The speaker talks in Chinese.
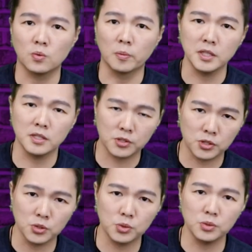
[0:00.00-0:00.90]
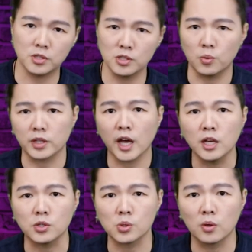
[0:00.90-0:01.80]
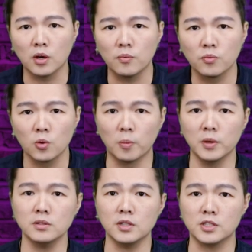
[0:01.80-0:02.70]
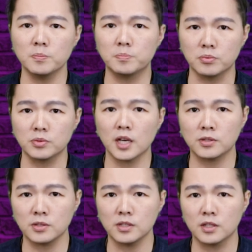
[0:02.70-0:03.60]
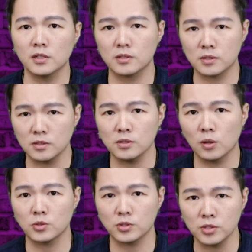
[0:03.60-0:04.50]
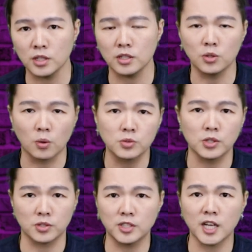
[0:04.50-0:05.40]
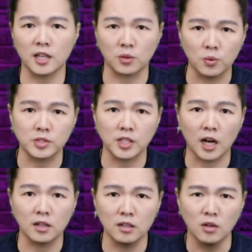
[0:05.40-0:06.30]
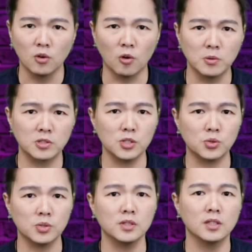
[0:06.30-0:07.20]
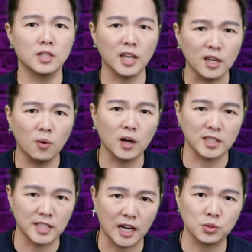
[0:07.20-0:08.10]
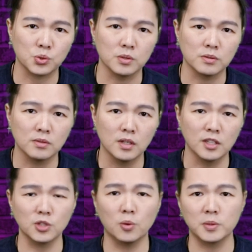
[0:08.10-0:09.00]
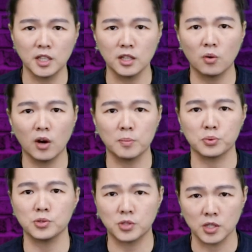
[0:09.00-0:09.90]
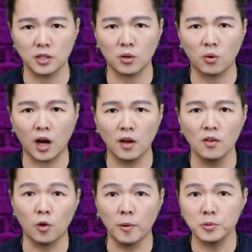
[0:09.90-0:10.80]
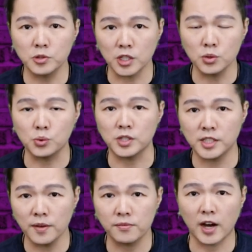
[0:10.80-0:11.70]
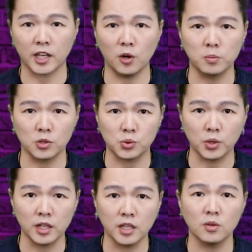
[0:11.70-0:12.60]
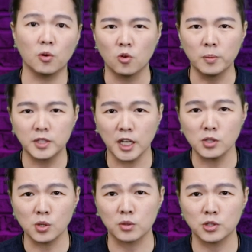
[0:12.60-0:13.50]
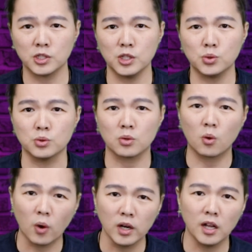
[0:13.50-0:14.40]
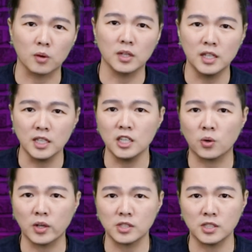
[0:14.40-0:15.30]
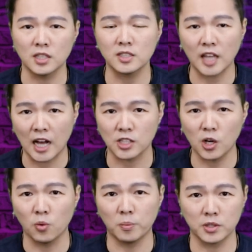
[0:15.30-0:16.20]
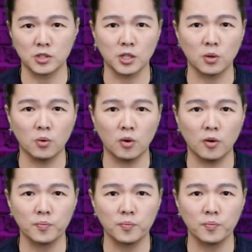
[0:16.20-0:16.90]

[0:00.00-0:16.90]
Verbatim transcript: 我们已经失去自我太久了，我们已经不再是一个自由之地、勇者之家的国家了。我们是一群听话的羊群，而且我们听的话不是神的话，我们不争取宪法给我们的权利，我们听从的是一群官僚的利益关系而打造我们的生活。